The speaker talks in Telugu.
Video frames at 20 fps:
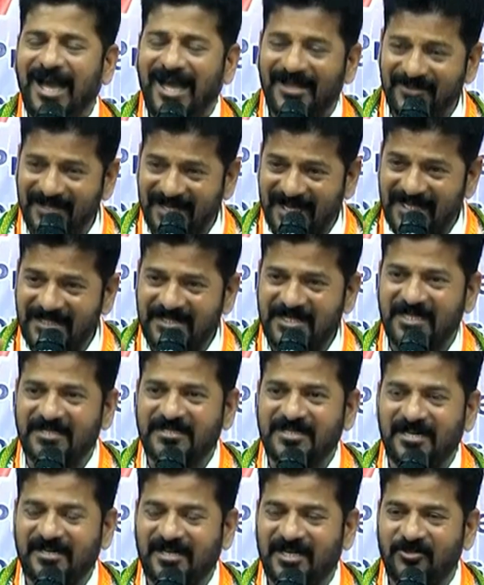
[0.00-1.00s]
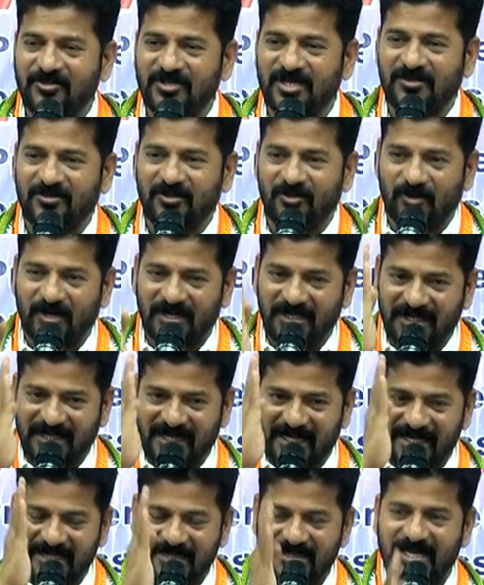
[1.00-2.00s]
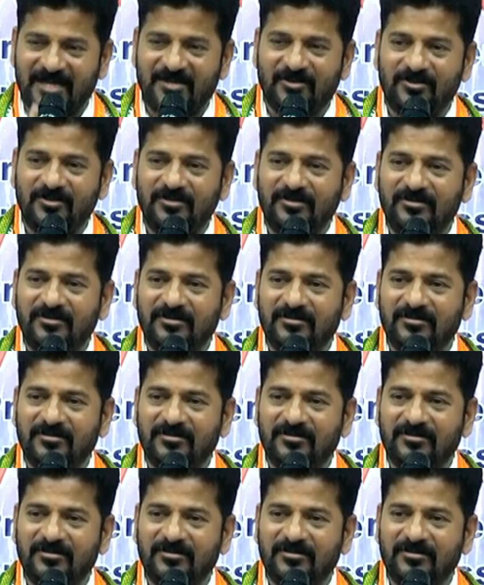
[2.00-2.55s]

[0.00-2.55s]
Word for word: అందుకే ఈ చర్చలు రెండు జరుగుతున్నాయి ఒకటి కేటీఆర్